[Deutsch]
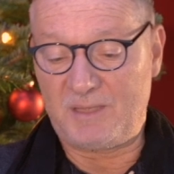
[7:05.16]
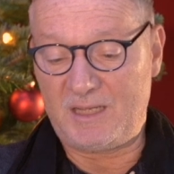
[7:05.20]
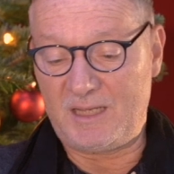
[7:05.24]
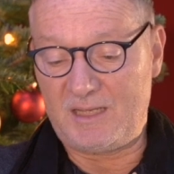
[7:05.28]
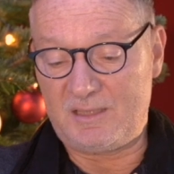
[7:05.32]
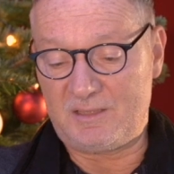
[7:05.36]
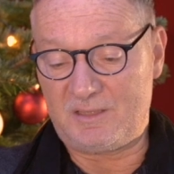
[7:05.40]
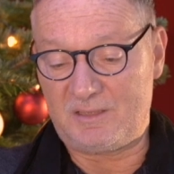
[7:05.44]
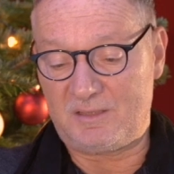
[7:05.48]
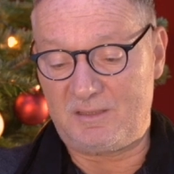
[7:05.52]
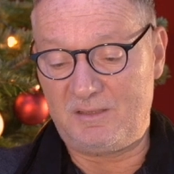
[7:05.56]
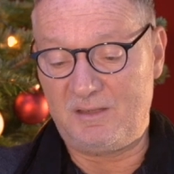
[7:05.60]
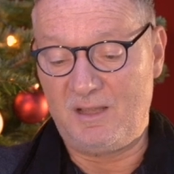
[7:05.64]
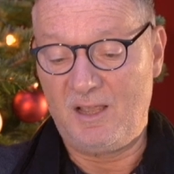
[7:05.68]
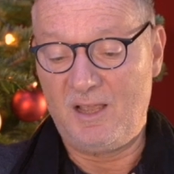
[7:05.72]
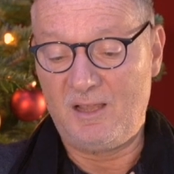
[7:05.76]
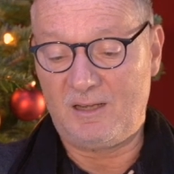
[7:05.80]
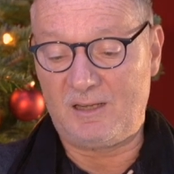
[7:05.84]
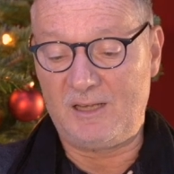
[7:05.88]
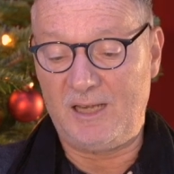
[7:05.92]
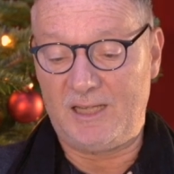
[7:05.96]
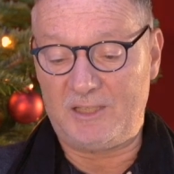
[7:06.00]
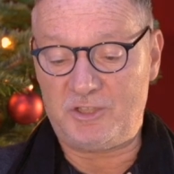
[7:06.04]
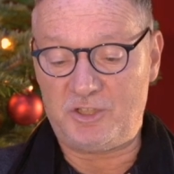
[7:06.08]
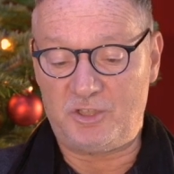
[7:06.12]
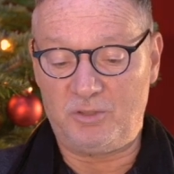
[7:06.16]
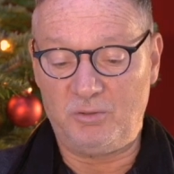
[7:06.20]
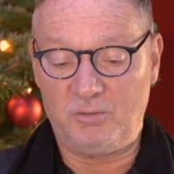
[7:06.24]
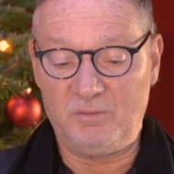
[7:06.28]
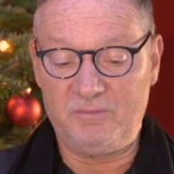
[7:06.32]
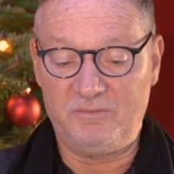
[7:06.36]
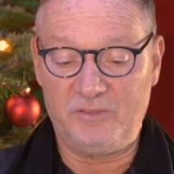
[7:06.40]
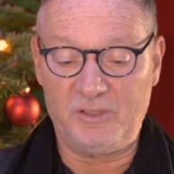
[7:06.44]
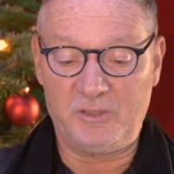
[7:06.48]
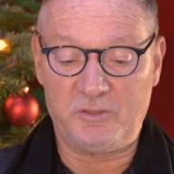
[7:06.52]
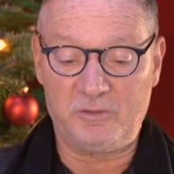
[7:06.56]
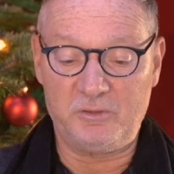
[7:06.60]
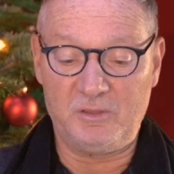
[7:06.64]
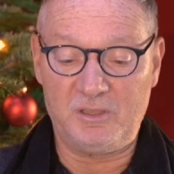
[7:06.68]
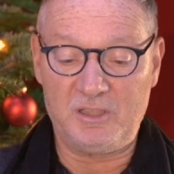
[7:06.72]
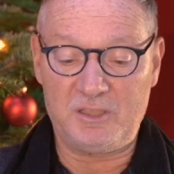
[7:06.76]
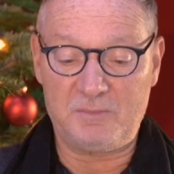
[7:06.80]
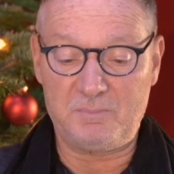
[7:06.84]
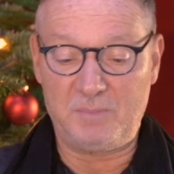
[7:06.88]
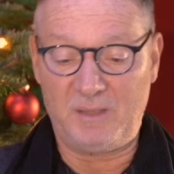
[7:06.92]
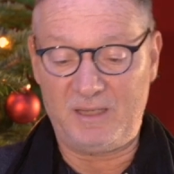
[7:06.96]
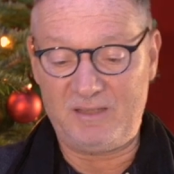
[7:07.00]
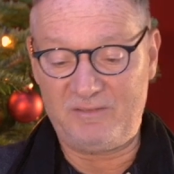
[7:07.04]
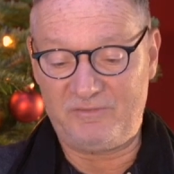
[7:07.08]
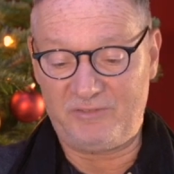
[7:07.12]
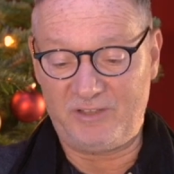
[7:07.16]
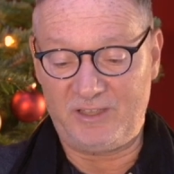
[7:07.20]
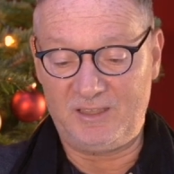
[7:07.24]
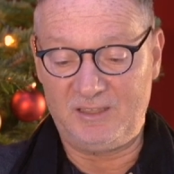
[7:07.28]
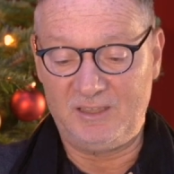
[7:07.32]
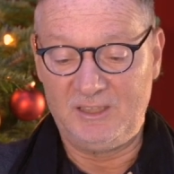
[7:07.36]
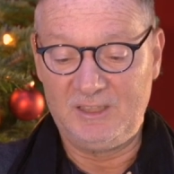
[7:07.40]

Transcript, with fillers: Kasten klatschte unwillkürlich Beifall.